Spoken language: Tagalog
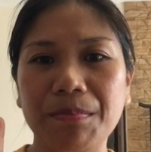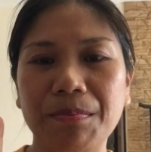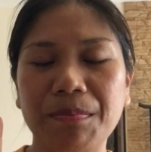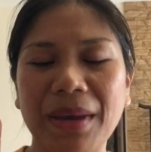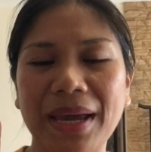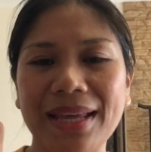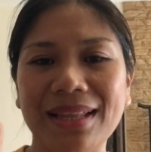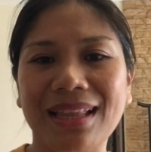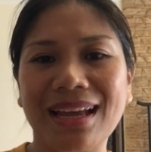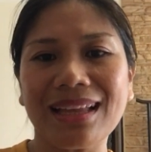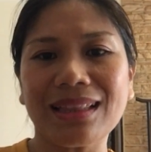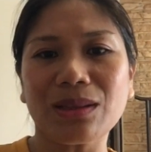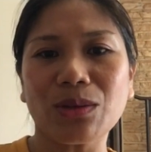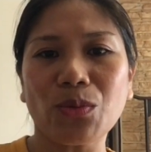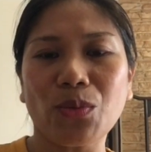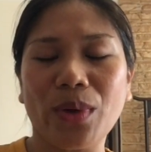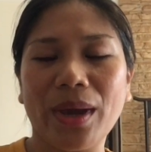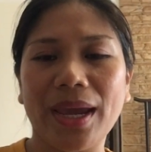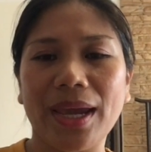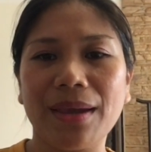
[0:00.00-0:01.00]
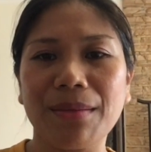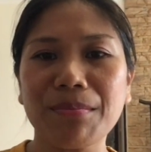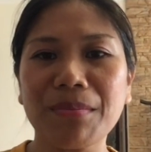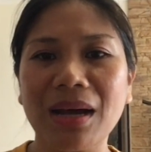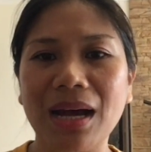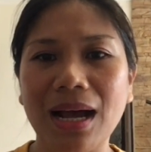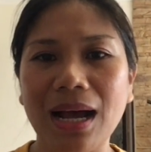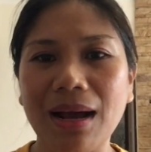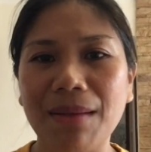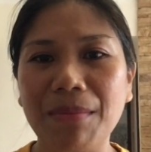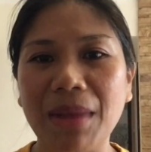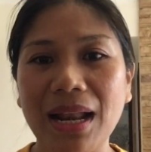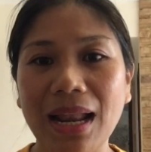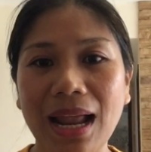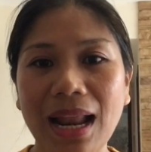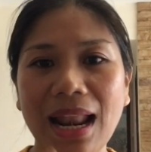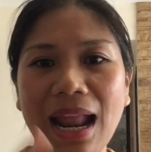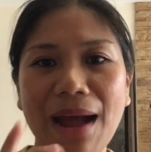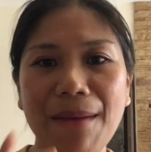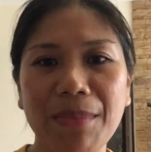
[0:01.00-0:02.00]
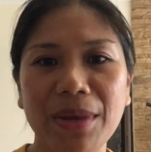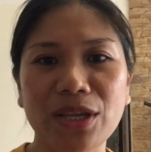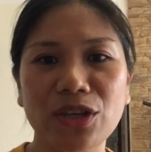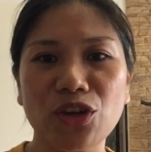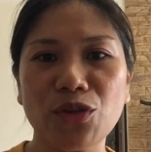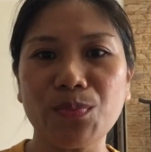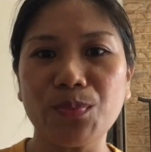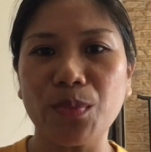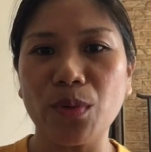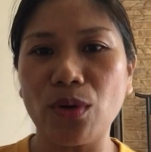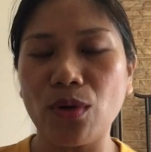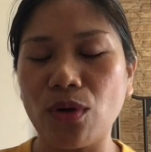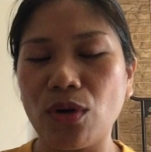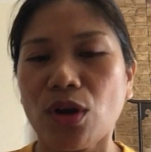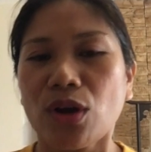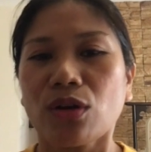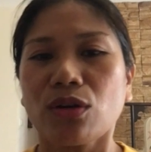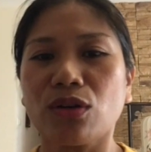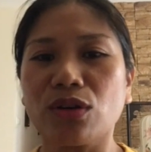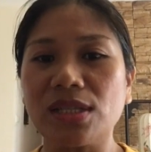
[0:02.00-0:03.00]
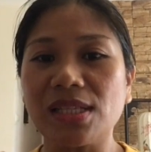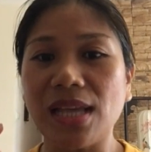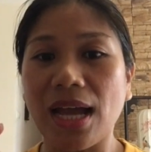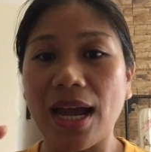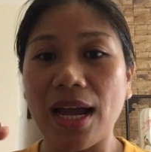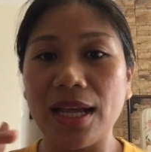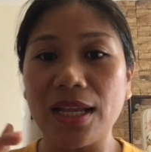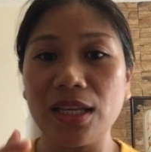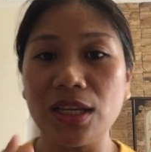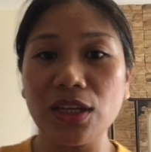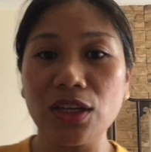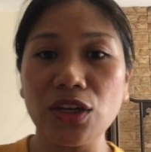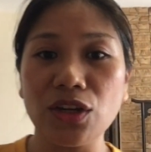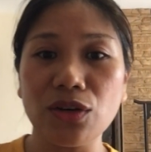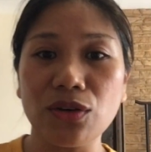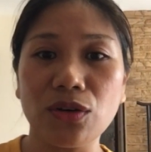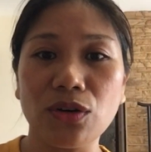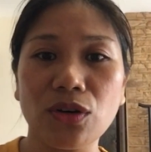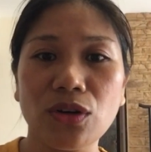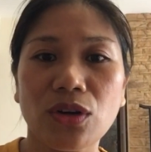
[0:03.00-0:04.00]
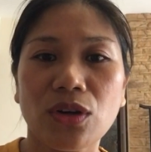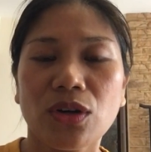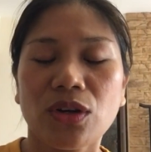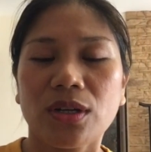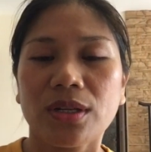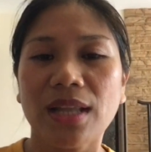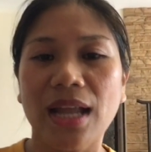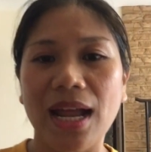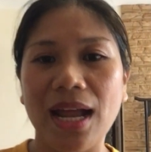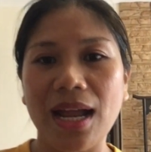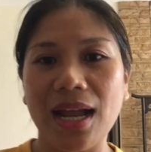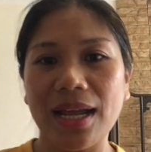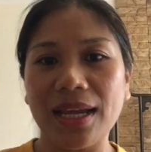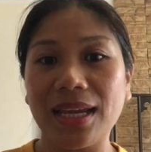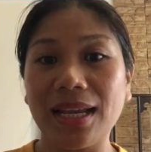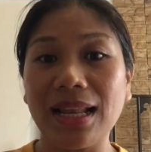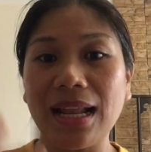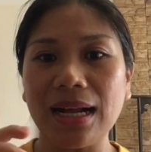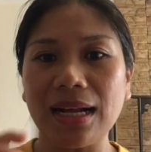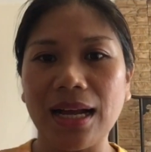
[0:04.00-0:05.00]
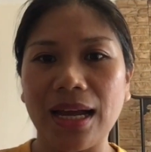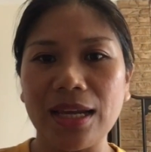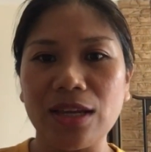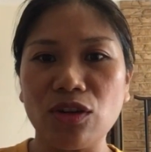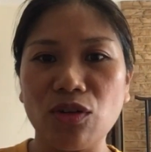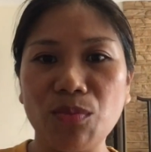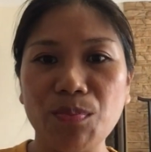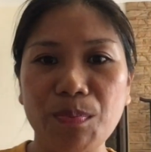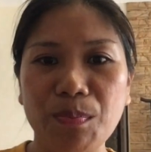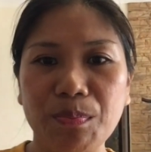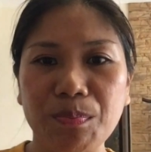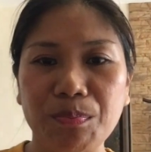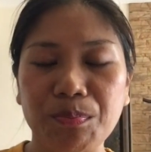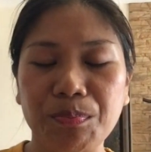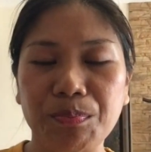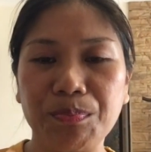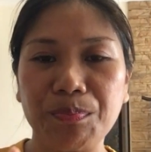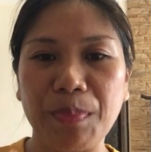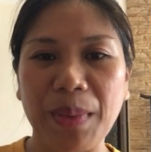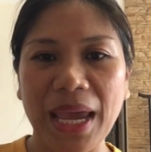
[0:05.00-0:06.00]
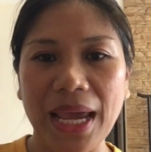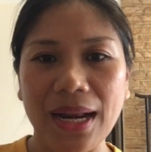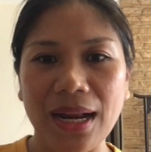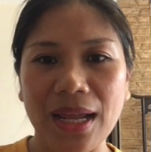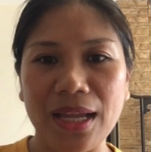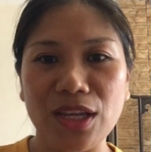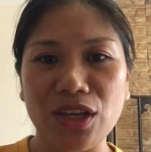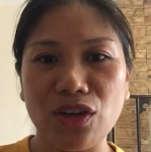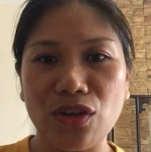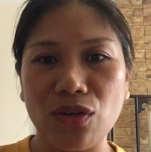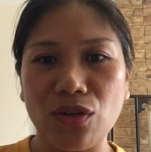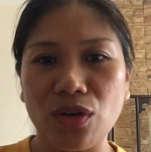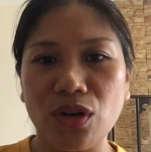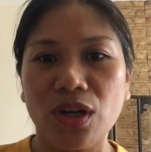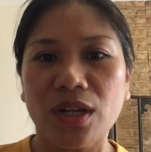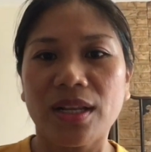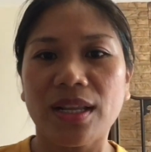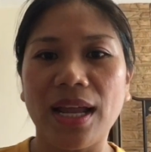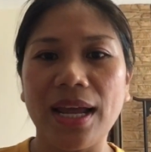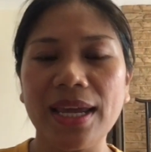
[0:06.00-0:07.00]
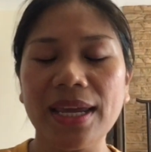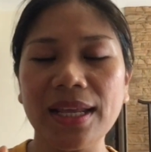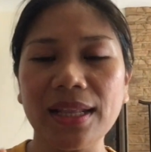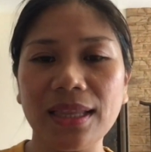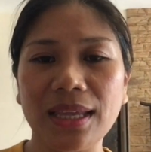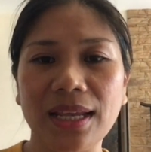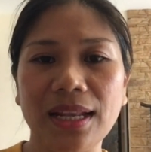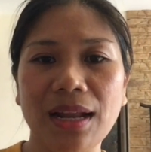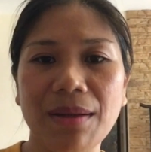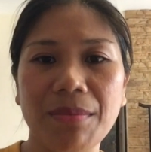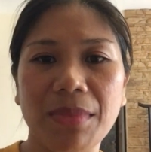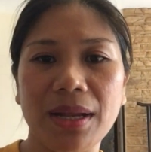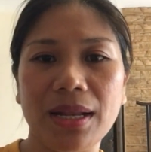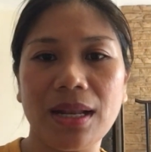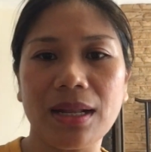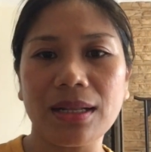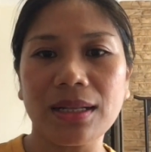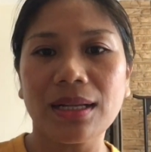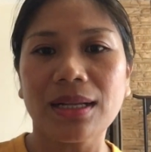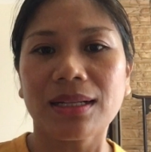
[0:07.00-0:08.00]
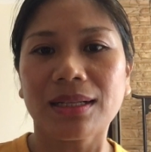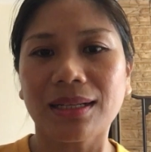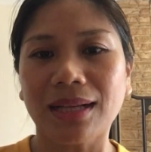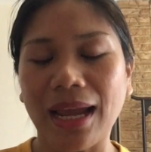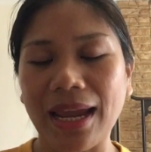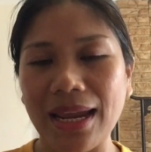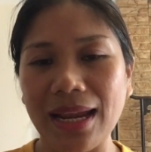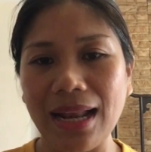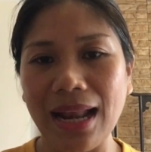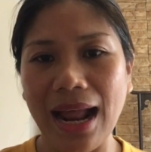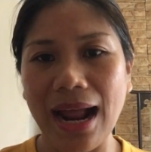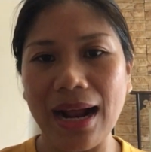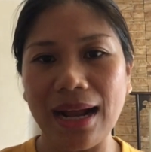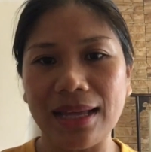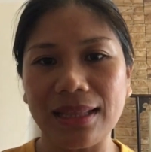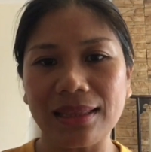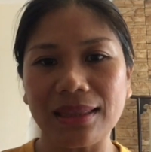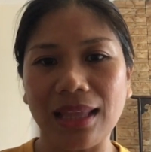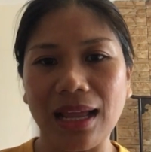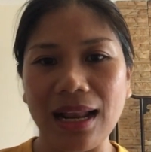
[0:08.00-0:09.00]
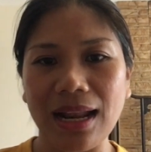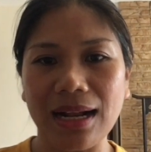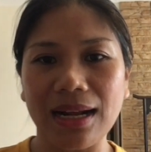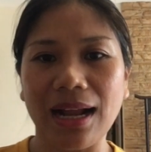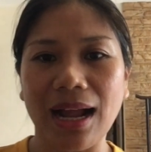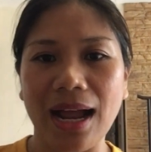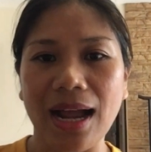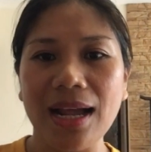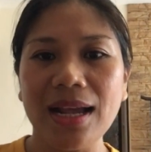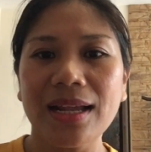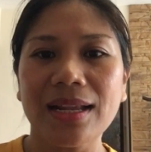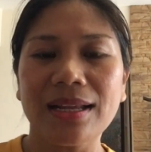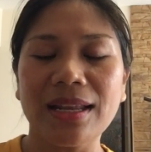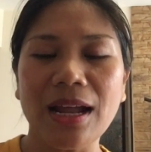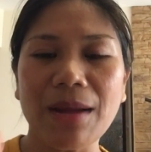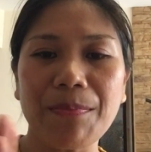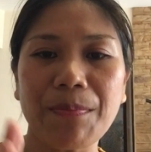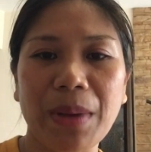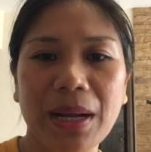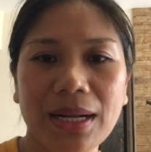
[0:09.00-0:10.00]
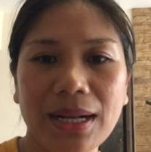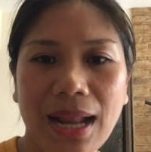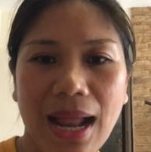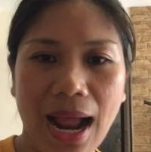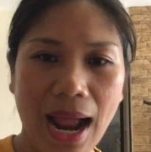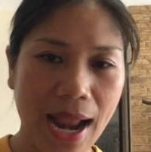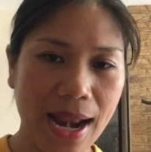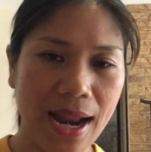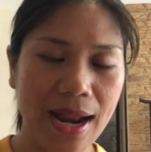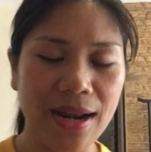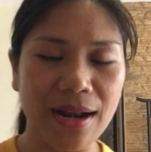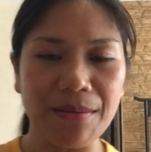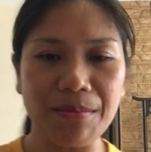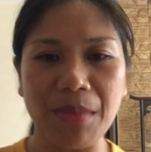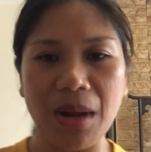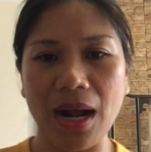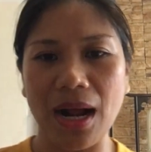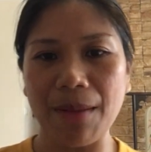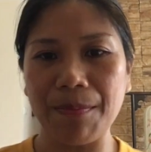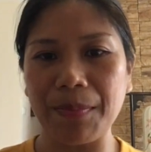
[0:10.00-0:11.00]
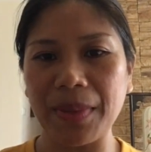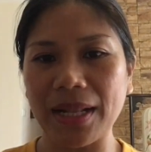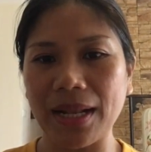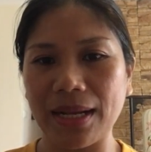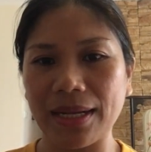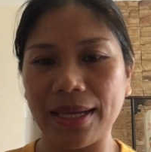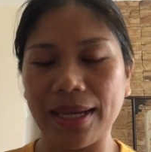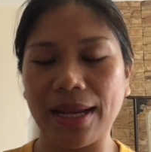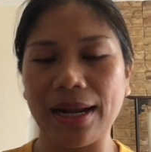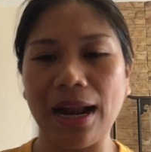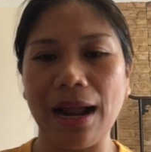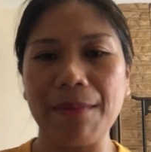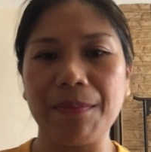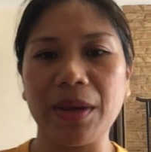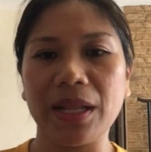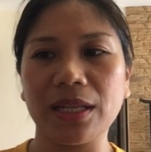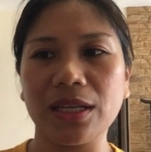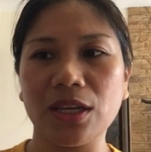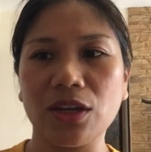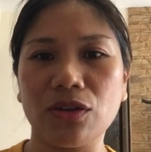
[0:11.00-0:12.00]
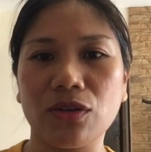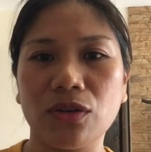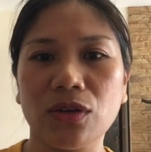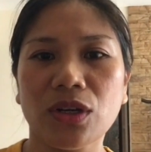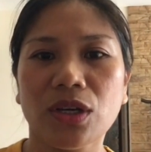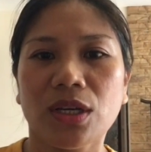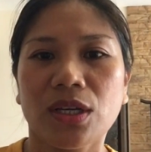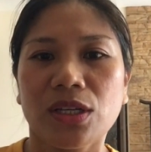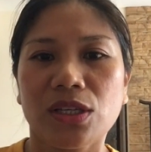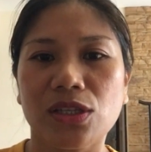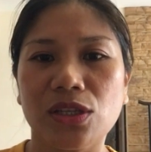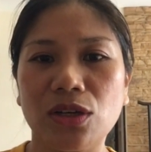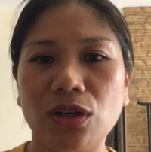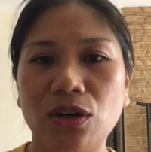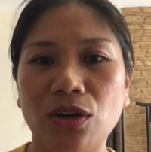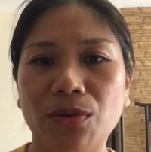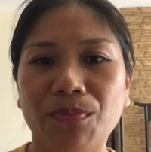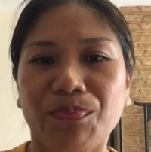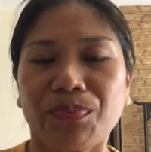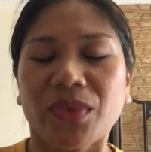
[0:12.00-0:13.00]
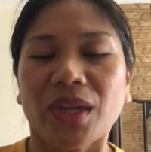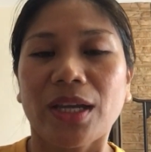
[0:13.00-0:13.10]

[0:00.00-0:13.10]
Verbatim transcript: by that way, ma malalaman nyo po kung saan nyo na ilagay yung pera nyo na hindi naman kailangan talaga na paglaanan ng mga pinaghirapan nyo. So,